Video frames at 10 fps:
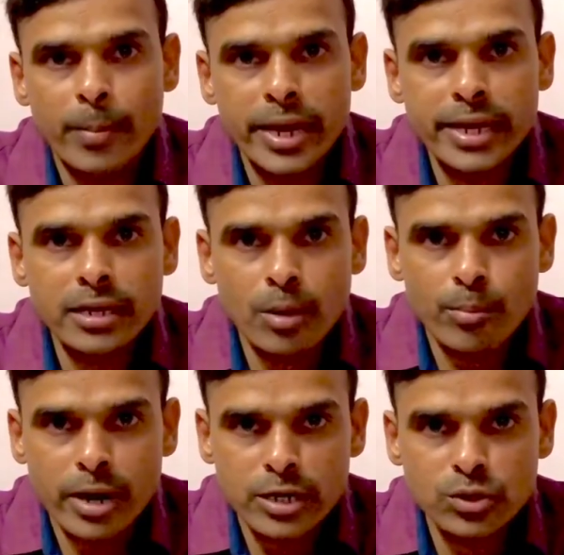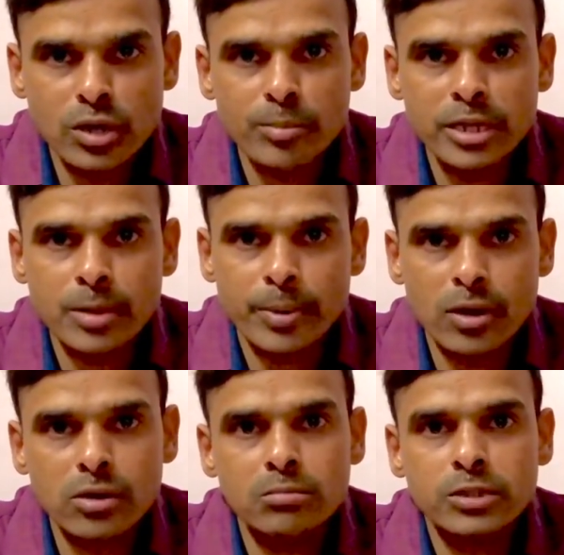మెయిన్గా మనుషుల మీద
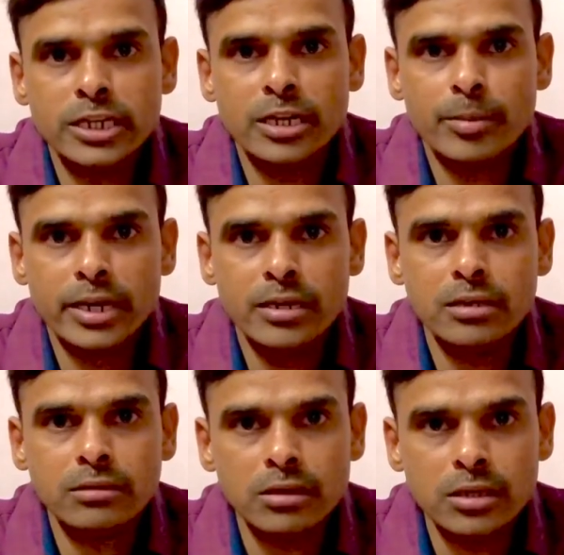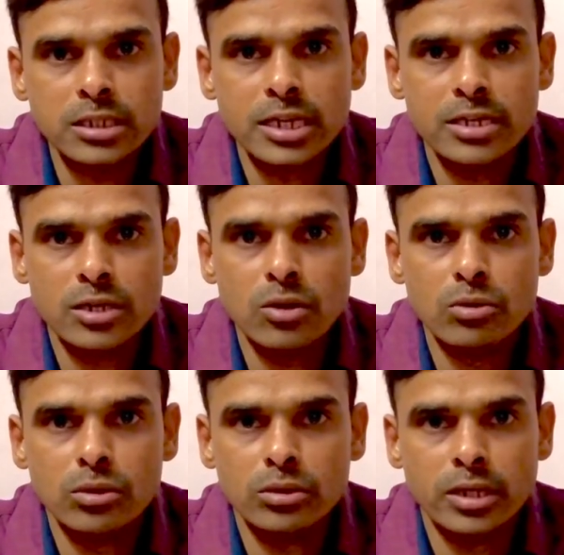ప్రయోగం చేయడం అనేది థర్డ్ స్టేజ్లో
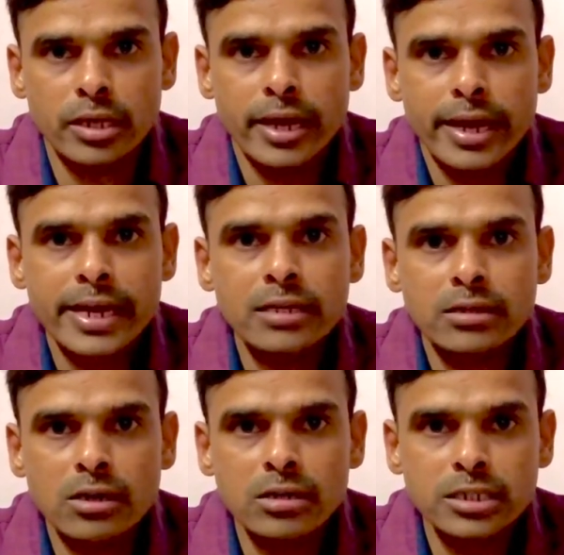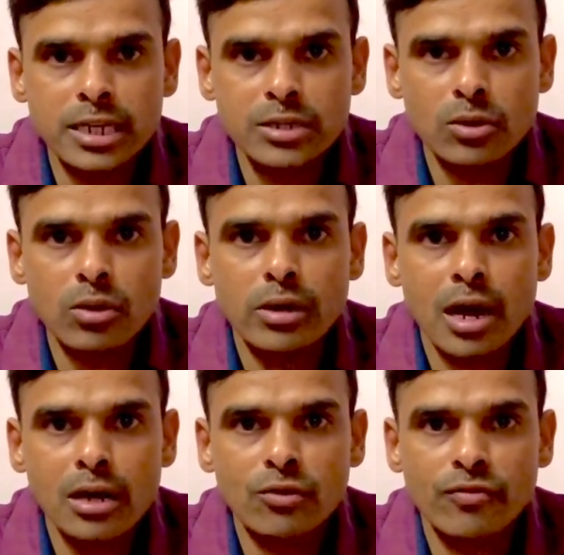ఉంటుంది ఈ థర్డ్ స్టేజ్లో
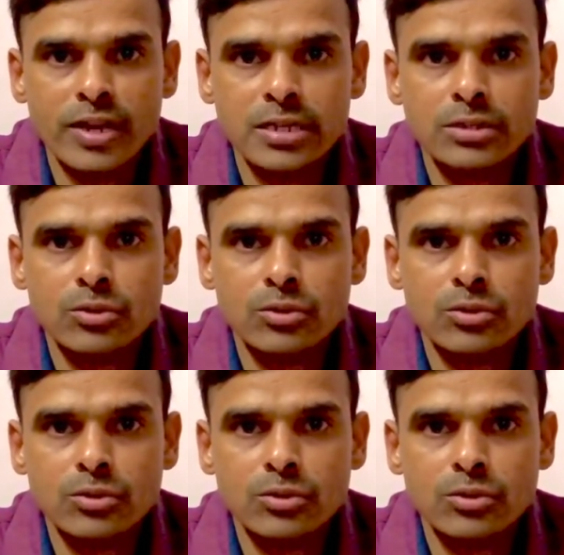నాలుగు ఫేజెస్